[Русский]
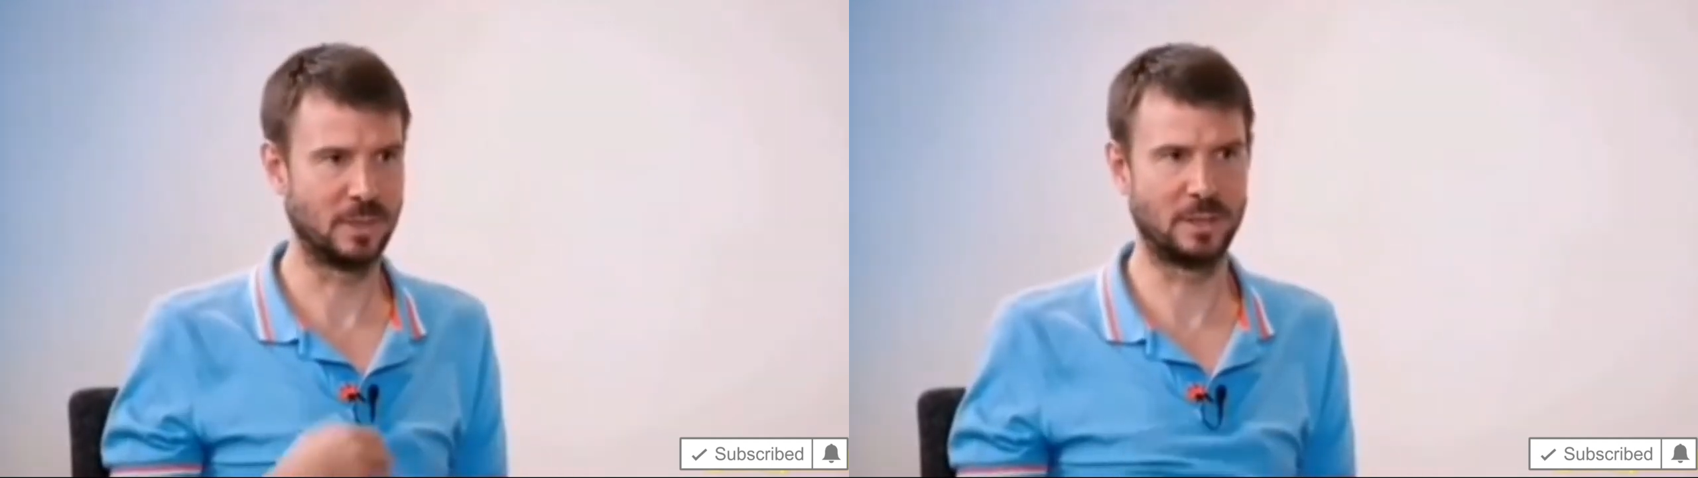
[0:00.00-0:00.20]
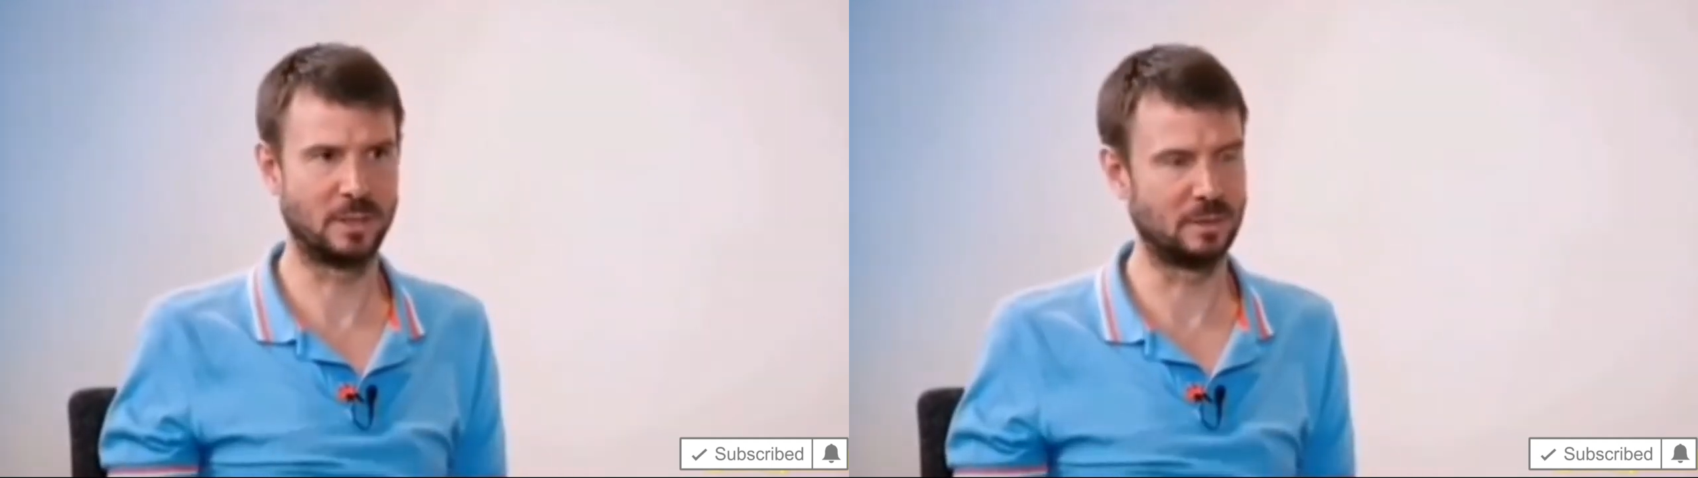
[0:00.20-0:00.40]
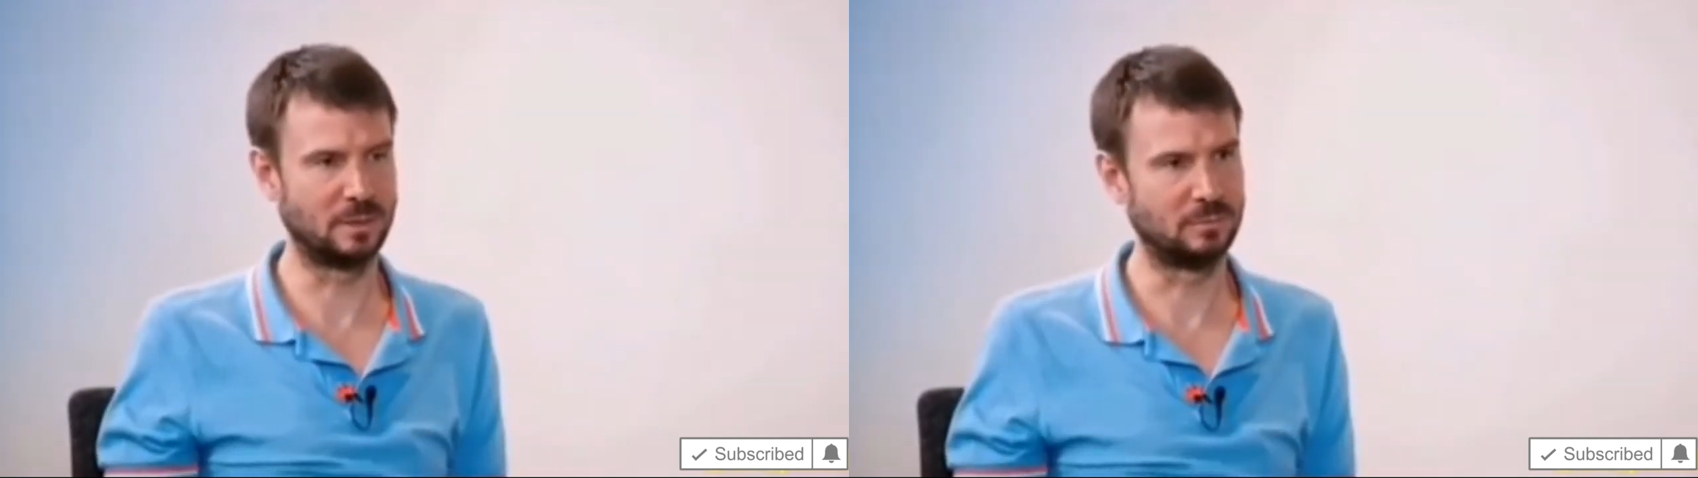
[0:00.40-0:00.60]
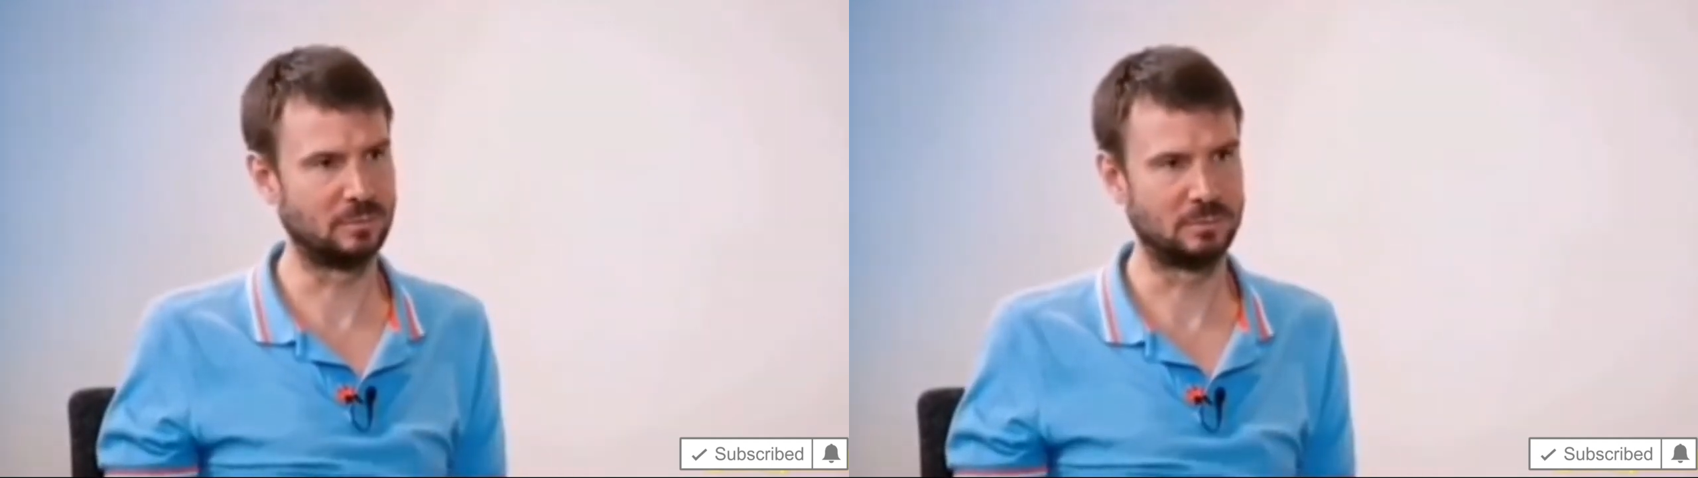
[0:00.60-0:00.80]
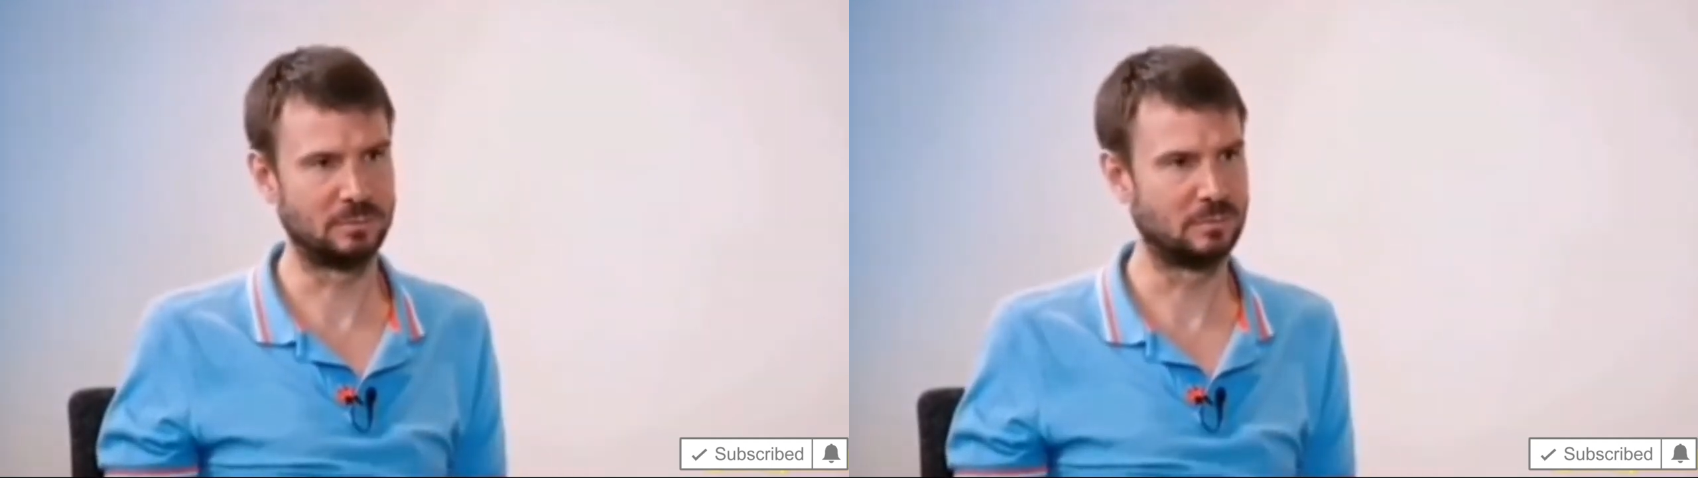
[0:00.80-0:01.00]

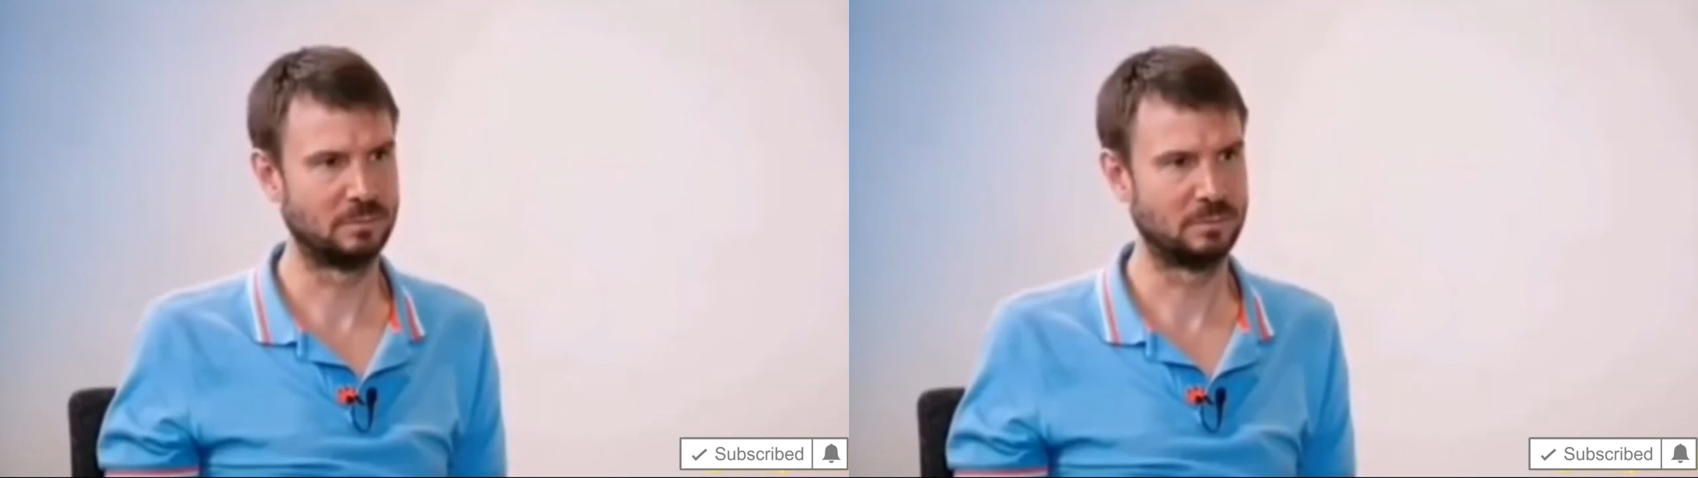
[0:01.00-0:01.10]
я